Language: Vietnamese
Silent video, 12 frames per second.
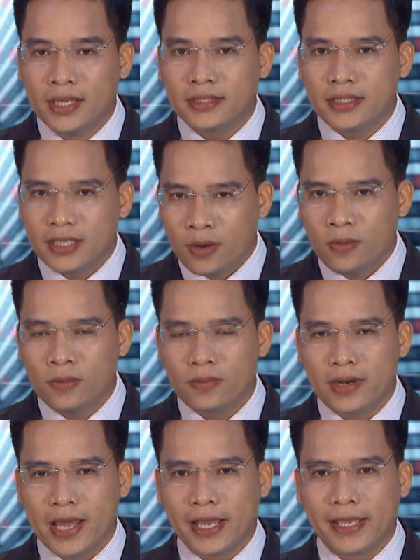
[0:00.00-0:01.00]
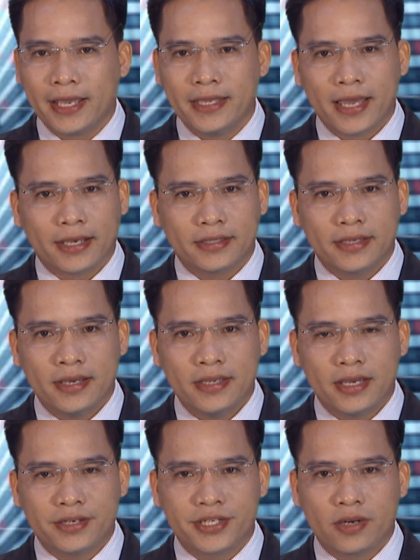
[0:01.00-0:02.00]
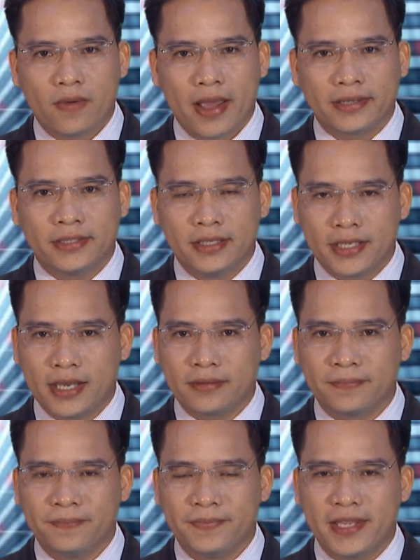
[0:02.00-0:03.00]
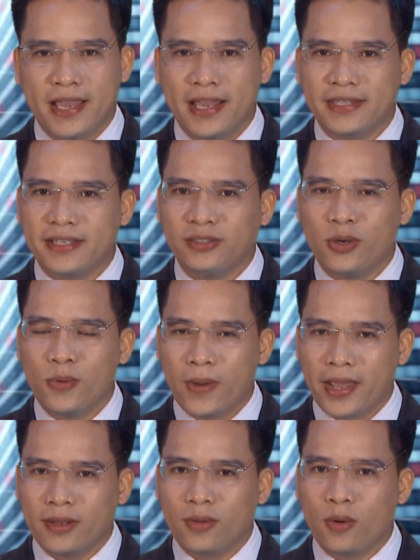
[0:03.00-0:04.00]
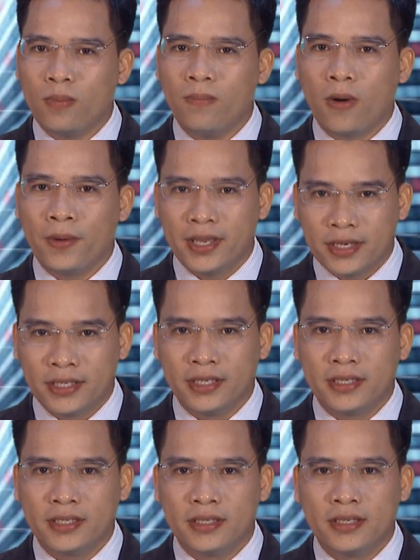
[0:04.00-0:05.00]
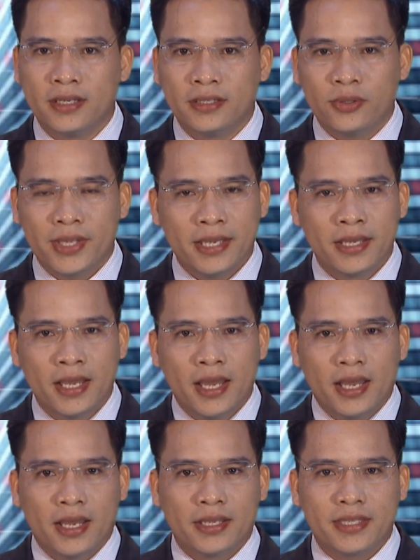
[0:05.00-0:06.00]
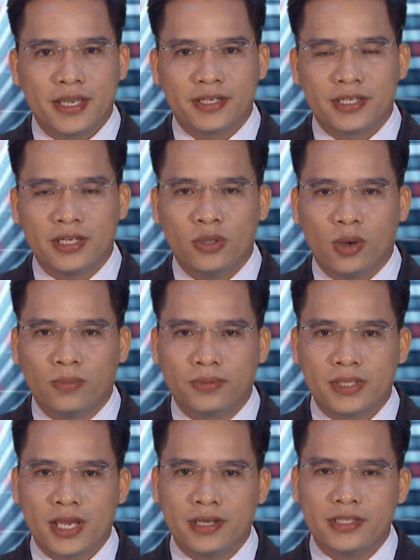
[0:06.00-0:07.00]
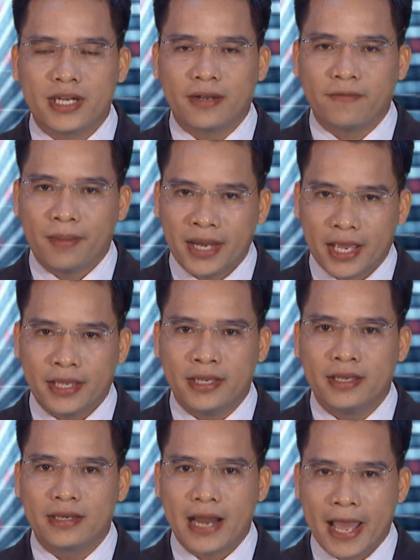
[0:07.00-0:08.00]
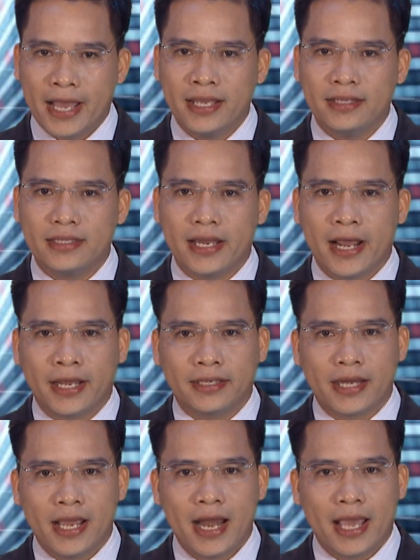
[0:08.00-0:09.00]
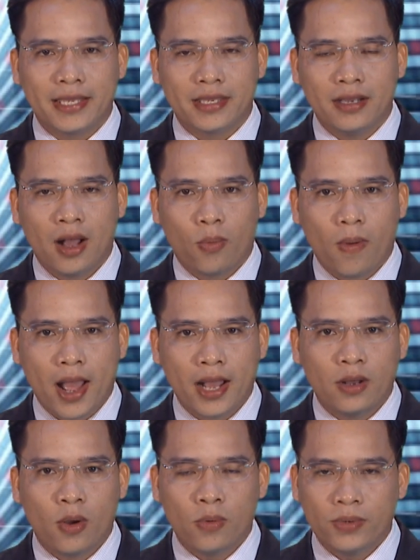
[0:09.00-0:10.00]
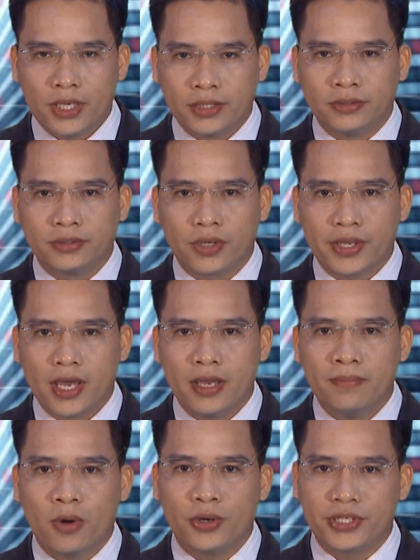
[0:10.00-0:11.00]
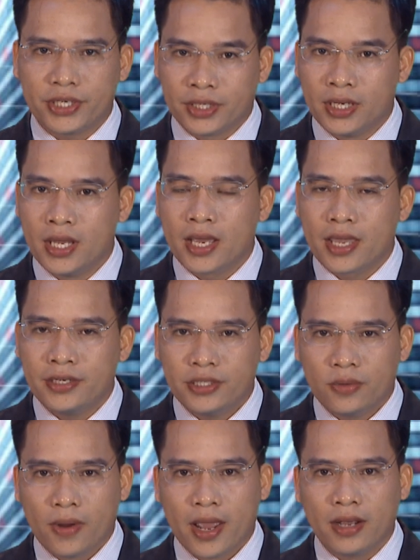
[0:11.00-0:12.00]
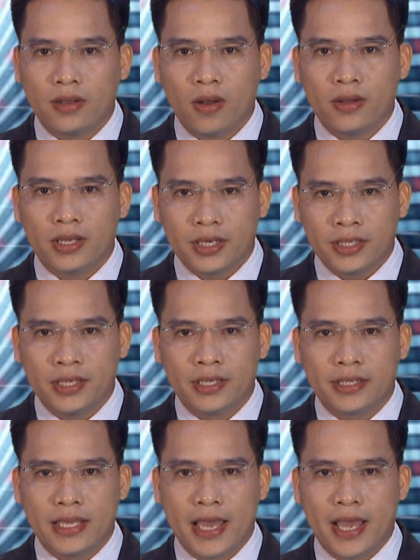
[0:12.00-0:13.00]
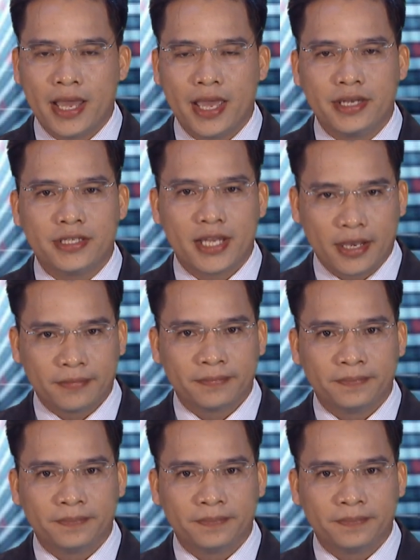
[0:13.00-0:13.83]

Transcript: từ lâu đã gắn chặt với những sinh hoạt thường nhật và những thói quen của mỗi người. Tuy nhiên, việc sử dụng những sản phẩm này đã và đang để lại những hậu quả khôn lường đối với môi trường, với sức khỏe con người và hệ sinh vật.